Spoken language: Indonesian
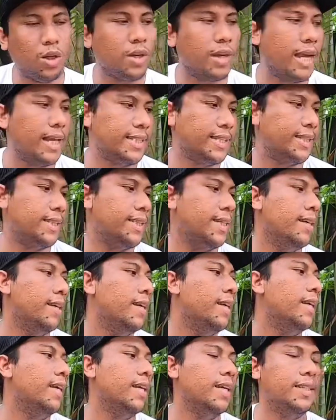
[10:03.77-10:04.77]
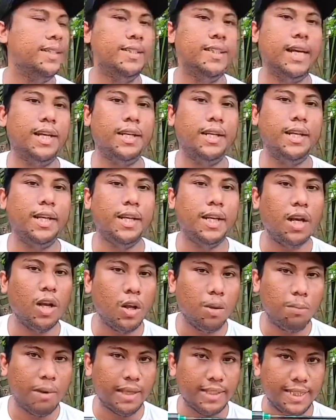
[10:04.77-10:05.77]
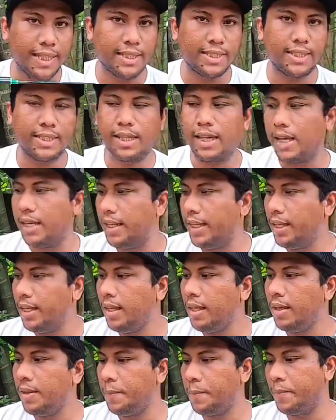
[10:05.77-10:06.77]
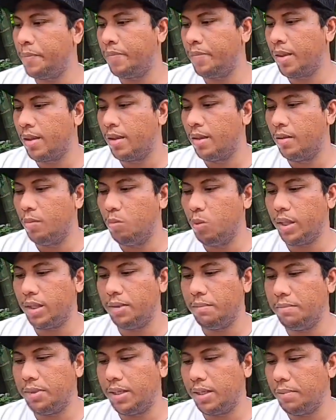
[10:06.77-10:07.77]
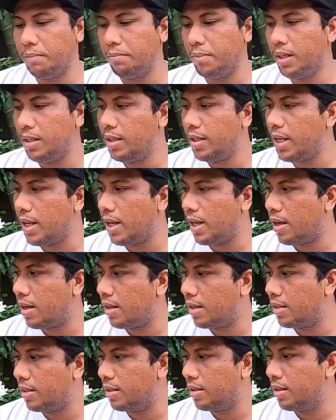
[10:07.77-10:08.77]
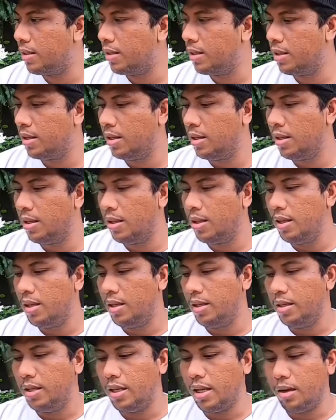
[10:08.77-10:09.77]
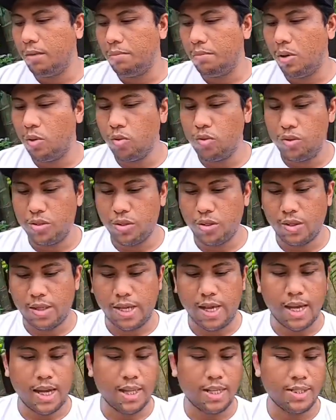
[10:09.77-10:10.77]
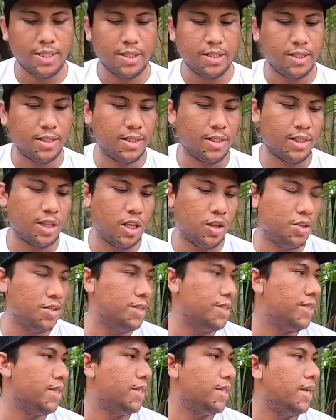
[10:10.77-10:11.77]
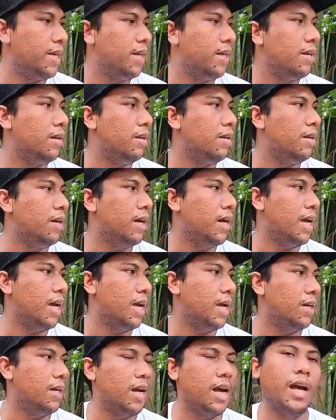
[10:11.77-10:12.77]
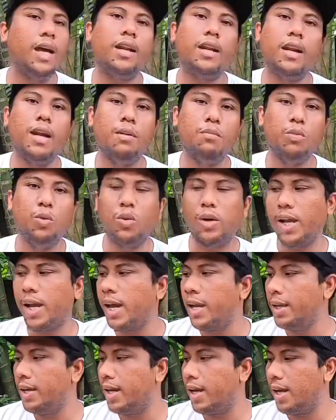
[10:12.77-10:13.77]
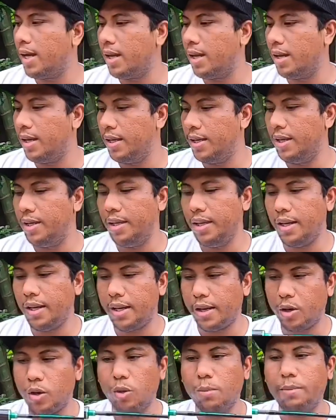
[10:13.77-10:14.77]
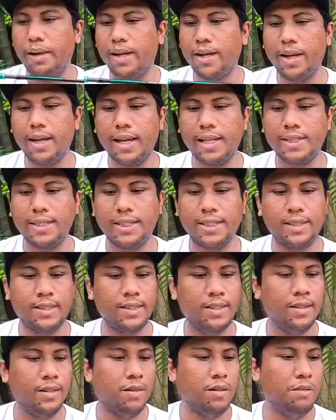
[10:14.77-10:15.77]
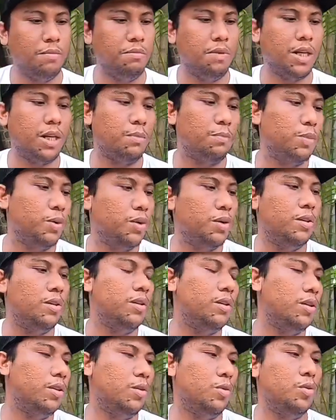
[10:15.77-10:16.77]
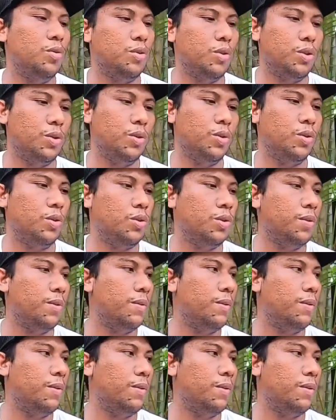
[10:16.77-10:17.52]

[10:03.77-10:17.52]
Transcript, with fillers: guys jadi low budget sekali buat teman-teman yang yang mau joran slow jigging dengan harga murah ya ini rekomend guys biarpun untuk